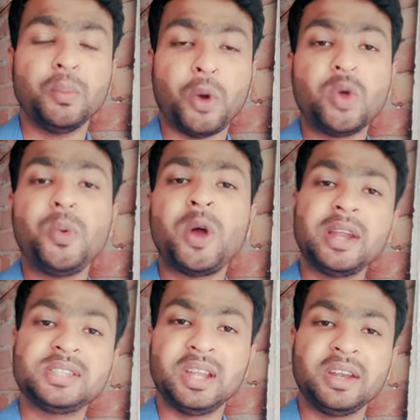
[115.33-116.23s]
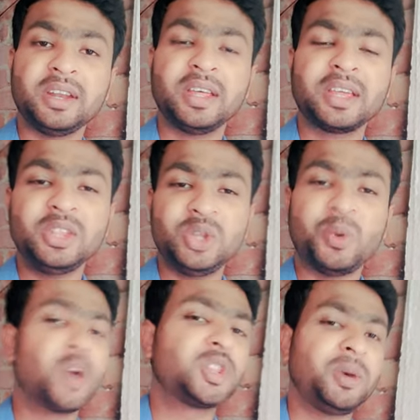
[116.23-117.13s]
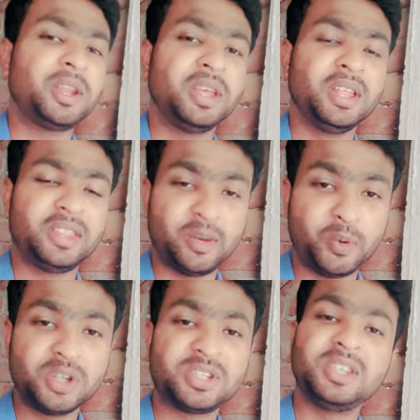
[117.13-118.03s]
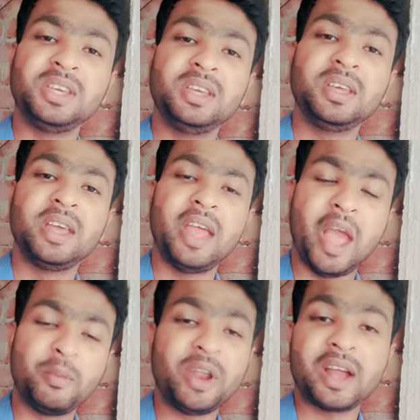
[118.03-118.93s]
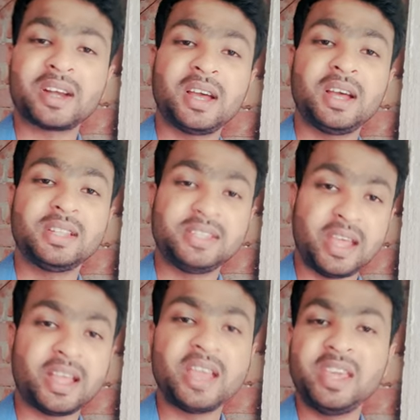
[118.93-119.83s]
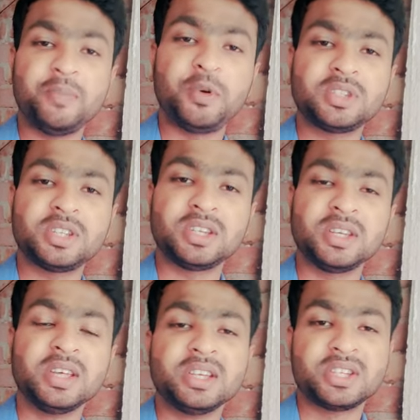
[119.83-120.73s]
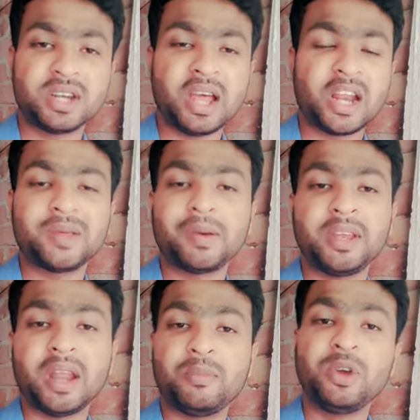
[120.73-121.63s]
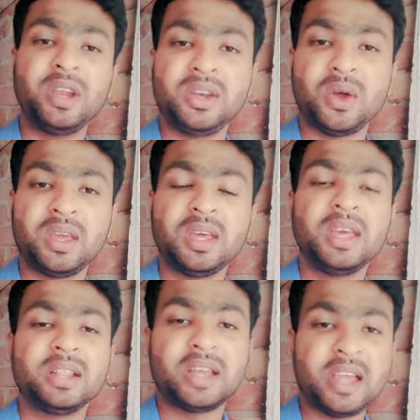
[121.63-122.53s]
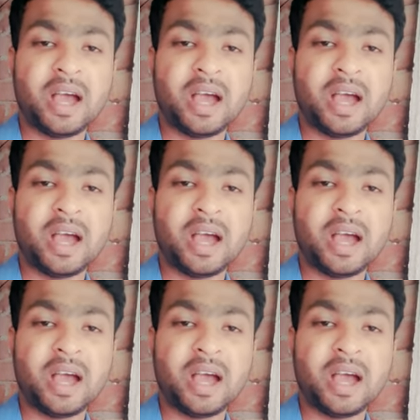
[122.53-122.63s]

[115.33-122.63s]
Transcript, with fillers: পরোপকারী ছিলেন কিন্তু বর্তমানে তার পরিস্থিতি এমন একটা জায়গায় গিয়ে পৌঁছেছে সেটা আলাদাভাবে না বললেই নয় তাই